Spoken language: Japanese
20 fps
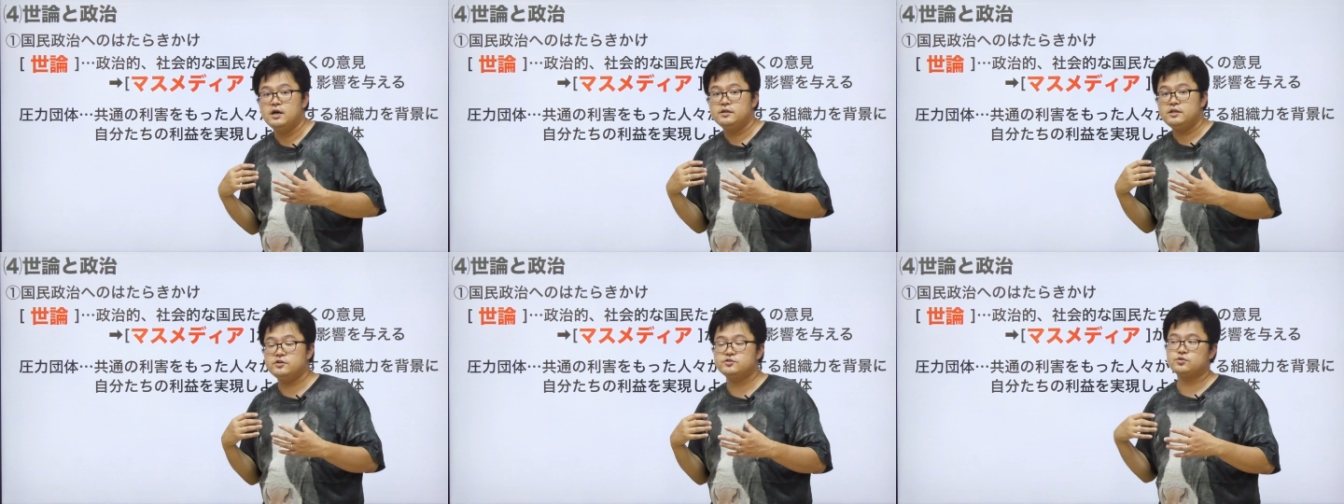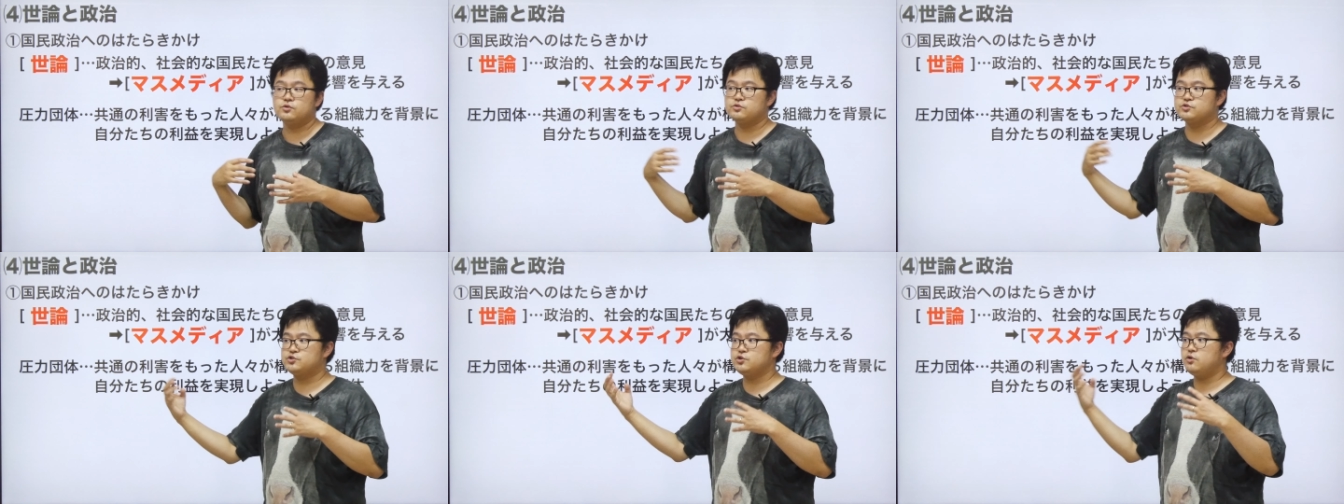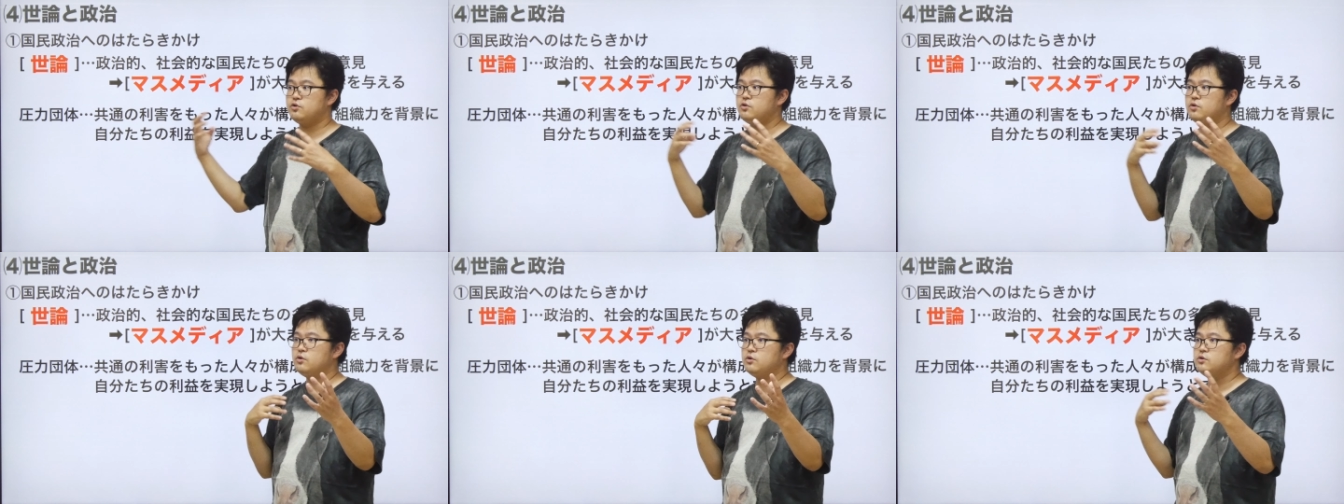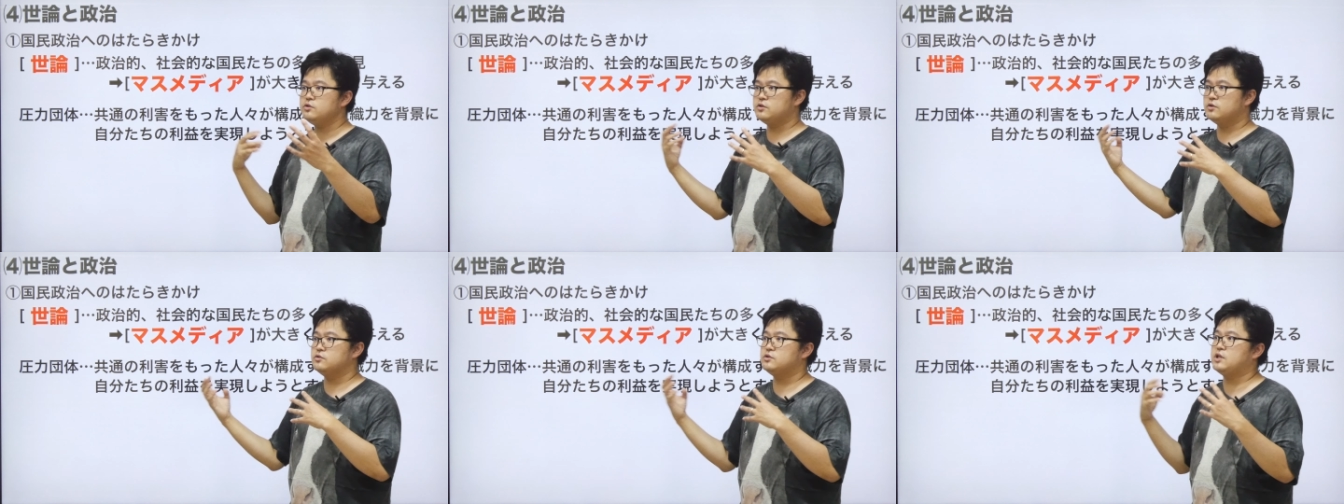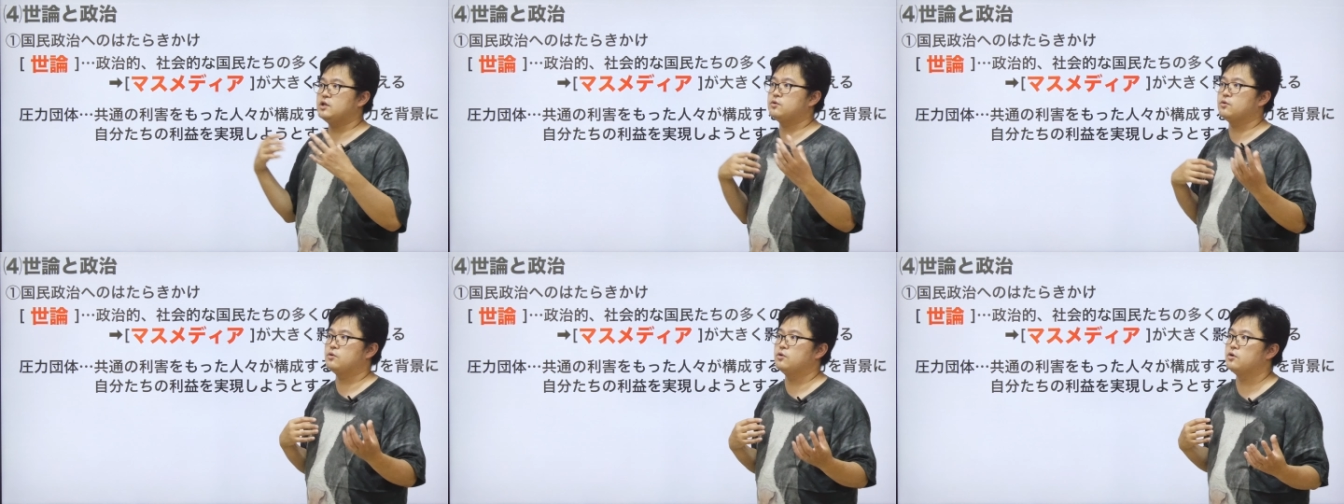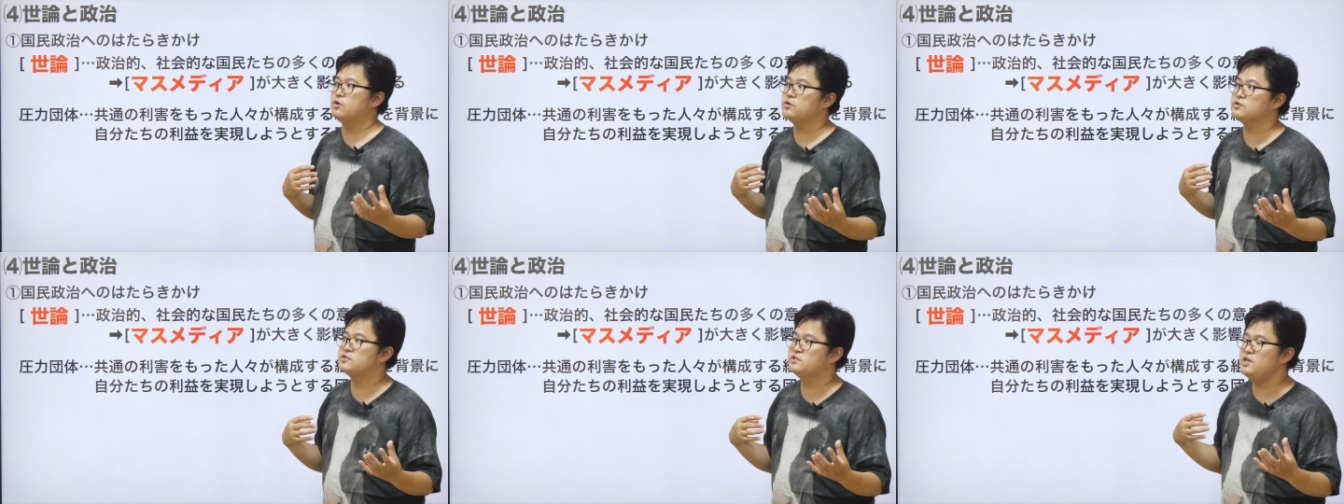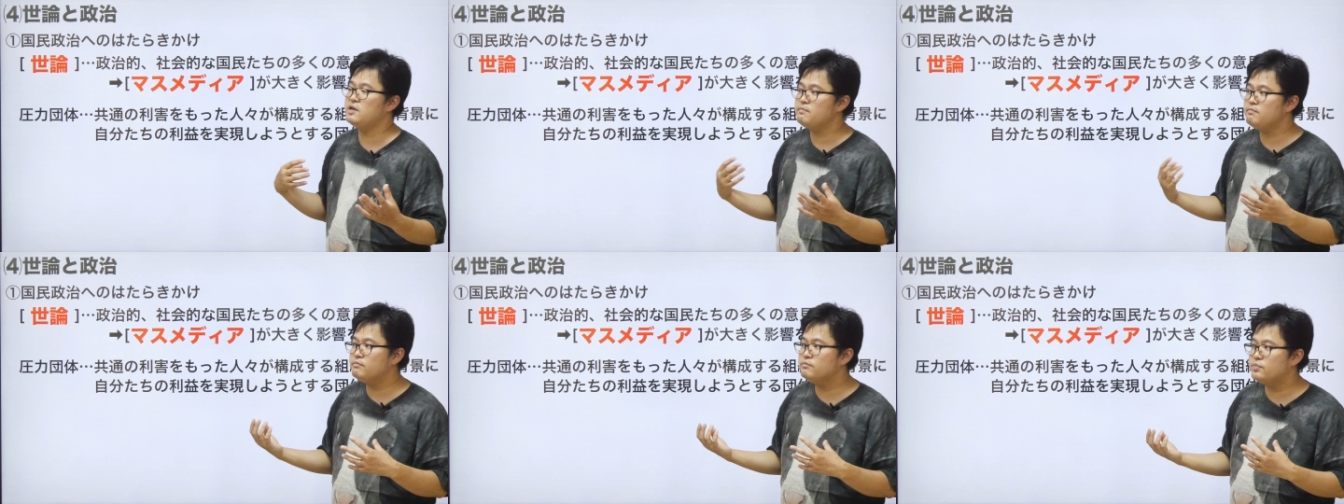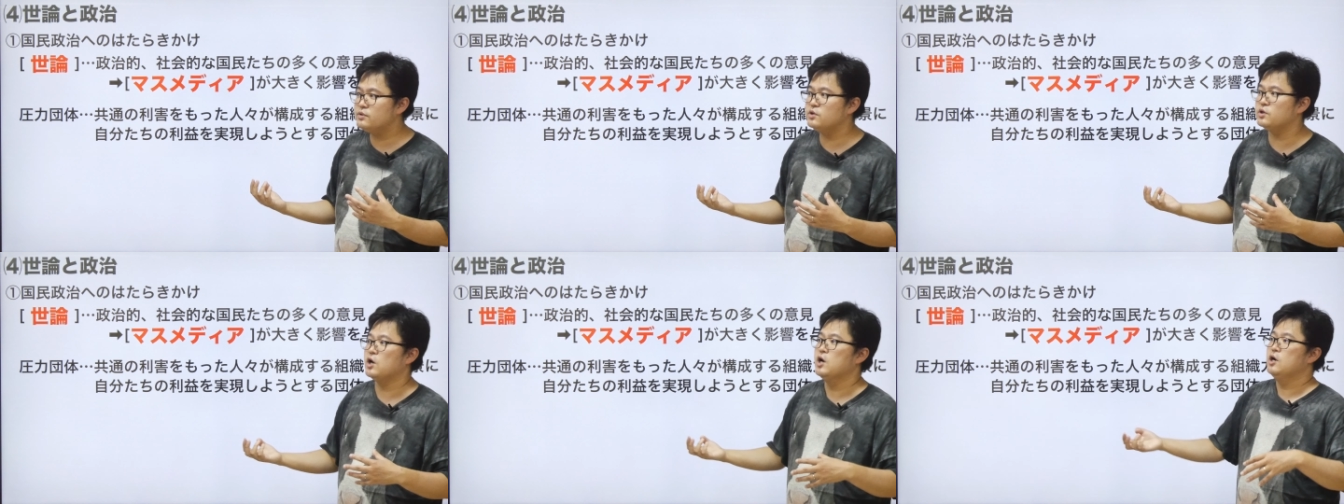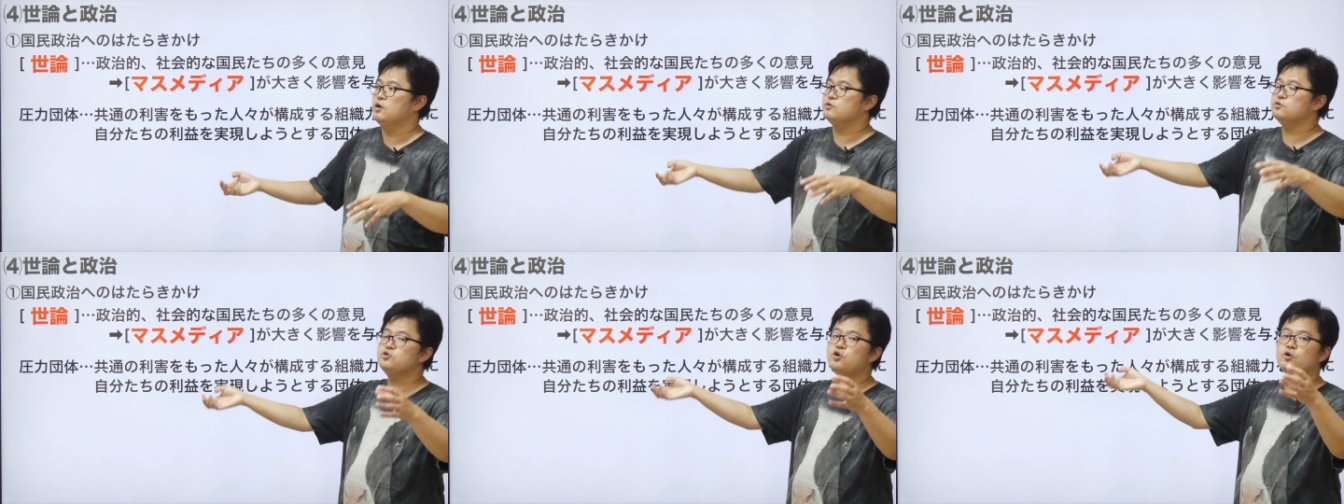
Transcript: で、その情報といったところを全部鵜